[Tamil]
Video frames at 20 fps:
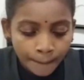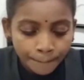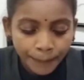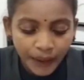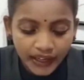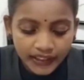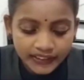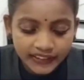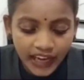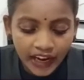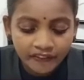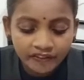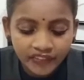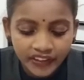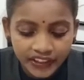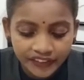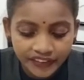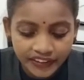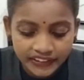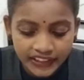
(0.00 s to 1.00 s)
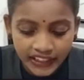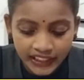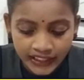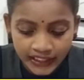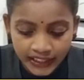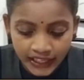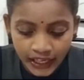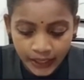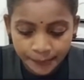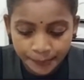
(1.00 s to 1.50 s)
பட்டம் விடுவதில்
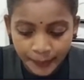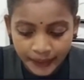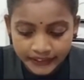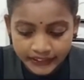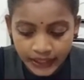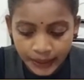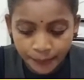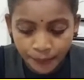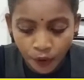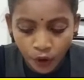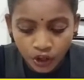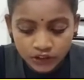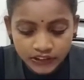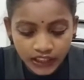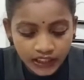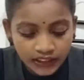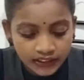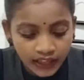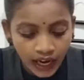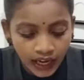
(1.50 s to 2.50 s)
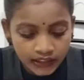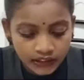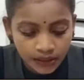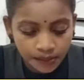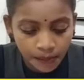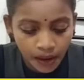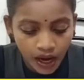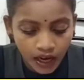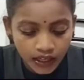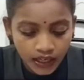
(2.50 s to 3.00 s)
ஏற்பட்ட மோதல்
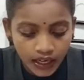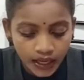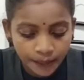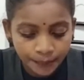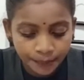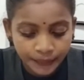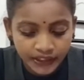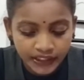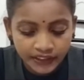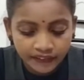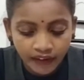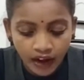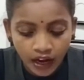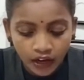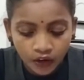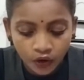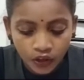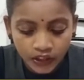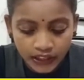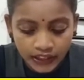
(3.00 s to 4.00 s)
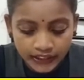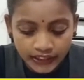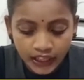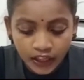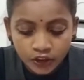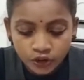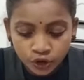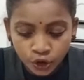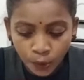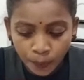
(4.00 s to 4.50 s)
காரணமாக
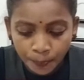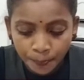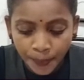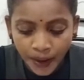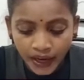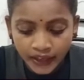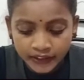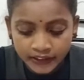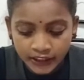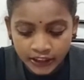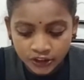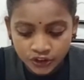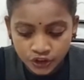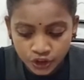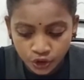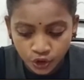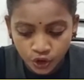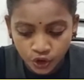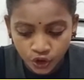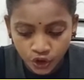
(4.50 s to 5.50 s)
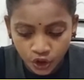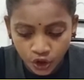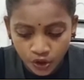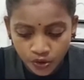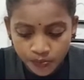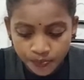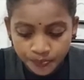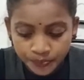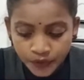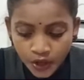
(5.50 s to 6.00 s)
மினுவாங்கொடையில் துப்பாக்கி சூடு
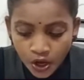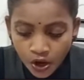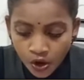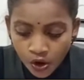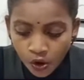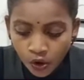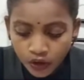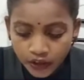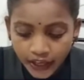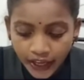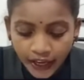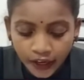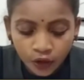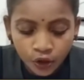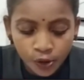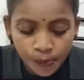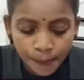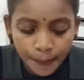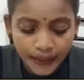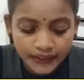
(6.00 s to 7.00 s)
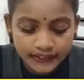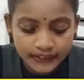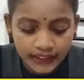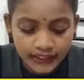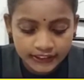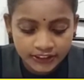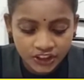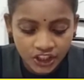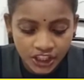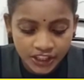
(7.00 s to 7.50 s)
ஒரே
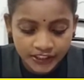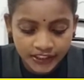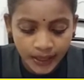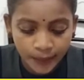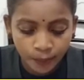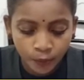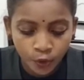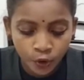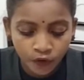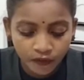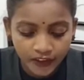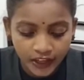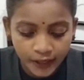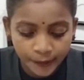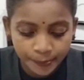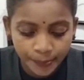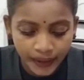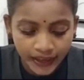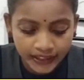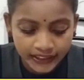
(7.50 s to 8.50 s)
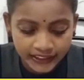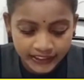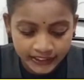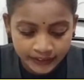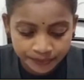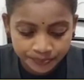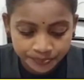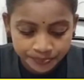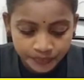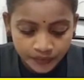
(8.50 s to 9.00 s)
குடும்பத்தைச் சேர்ந்த மூவர் பலி
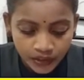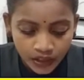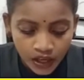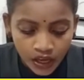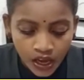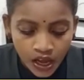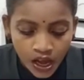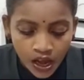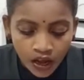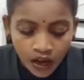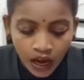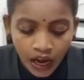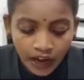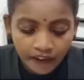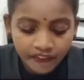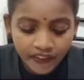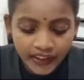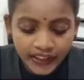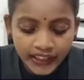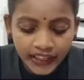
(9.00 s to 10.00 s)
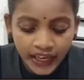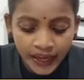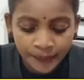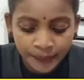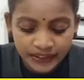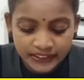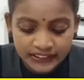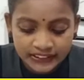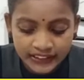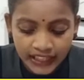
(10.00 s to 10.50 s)
அவை
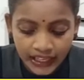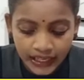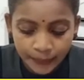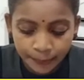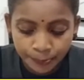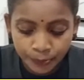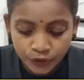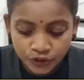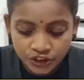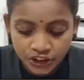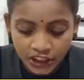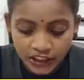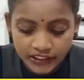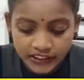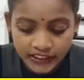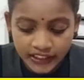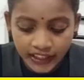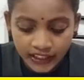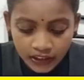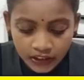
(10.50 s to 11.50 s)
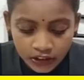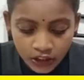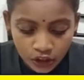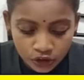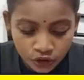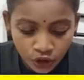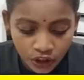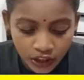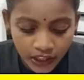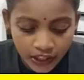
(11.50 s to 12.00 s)
எமது தலைப்புச் செய்திகள்
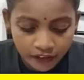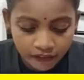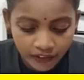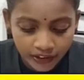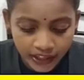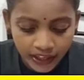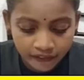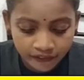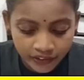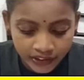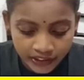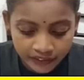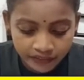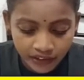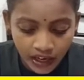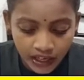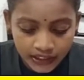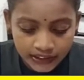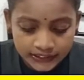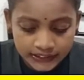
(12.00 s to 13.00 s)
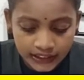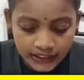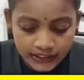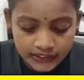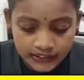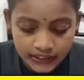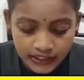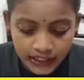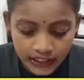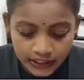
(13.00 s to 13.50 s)
தொடர்வென விரிவான
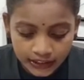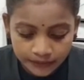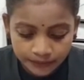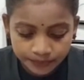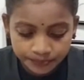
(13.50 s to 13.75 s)
செய்திகள்